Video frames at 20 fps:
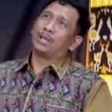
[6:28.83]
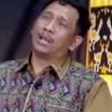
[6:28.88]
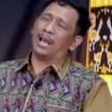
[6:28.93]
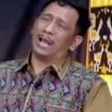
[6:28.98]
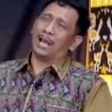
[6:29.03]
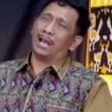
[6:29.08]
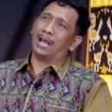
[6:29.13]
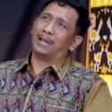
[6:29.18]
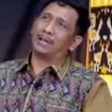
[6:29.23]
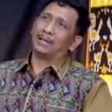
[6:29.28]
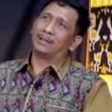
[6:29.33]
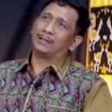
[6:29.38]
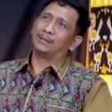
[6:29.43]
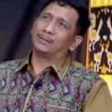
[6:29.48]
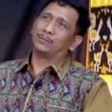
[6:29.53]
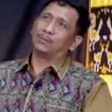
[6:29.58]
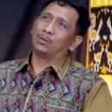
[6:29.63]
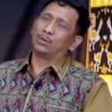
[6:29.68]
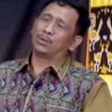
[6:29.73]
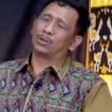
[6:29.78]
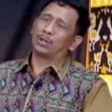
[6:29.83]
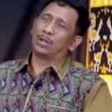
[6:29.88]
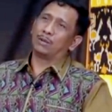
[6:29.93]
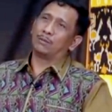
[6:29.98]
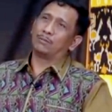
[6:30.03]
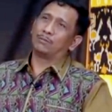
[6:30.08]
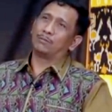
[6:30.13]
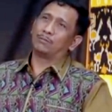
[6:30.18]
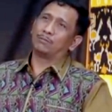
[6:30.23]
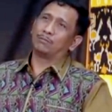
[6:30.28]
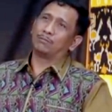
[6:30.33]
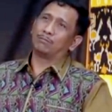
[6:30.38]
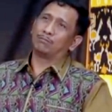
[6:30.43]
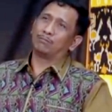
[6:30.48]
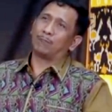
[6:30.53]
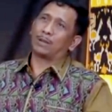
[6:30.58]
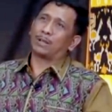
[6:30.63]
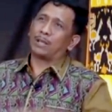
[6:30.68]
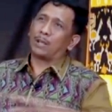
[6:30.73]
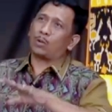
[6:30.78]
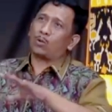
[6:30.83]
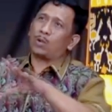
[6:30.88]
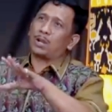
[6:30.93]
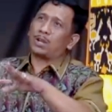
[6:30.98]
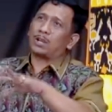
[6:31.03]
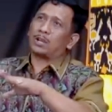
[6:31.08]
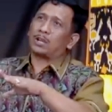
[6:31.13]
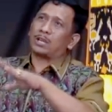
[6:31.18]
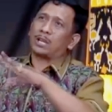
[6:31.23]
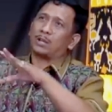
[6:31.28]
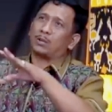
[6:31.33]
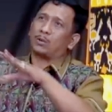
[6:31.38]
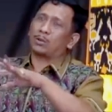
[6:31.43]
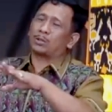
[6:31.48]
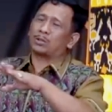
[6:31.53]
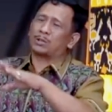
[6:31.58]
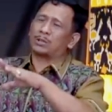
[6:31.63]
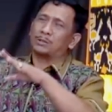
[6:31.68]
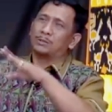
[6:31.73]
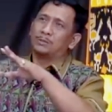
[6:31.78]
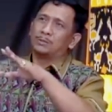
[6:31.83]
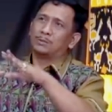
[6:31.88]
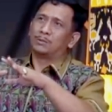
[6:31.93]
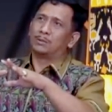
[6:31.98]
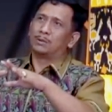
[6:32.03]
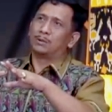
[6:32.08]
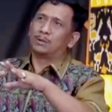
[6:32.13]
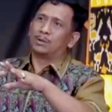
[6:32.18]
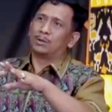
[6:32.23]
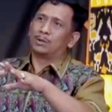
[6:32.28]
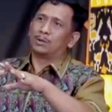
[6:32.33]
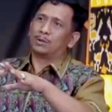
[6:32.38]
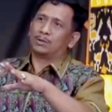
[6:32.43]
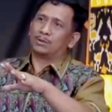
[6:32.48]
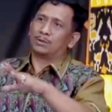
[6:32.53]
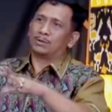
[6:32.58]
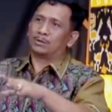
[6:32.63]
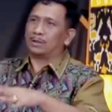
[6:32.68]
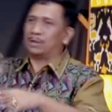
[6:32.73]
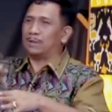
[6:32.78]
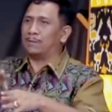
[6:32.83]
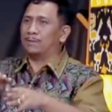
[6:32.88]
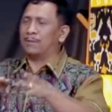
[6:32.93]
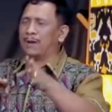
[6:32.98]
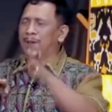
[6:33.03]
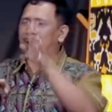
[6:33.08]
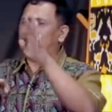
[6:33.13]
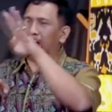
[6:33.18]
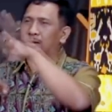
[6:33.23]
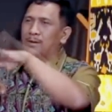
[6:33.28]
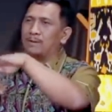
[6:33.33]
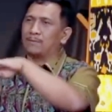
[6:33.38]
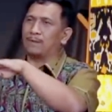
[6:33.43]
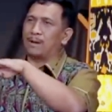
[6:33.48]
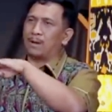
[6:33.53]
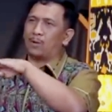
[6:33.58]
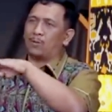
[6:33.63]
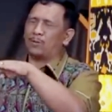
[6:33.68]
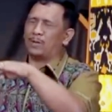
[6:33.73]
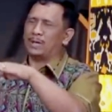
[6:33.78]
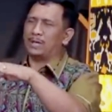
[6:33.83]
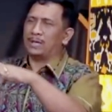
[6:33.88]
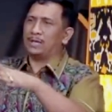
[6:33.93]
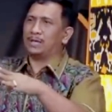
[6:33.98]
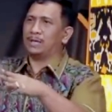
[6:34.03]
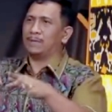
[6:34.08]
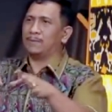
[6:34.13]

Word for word: Ujar IGD Pasek yang kemudian menunjukkan pesan itu kepada Anas.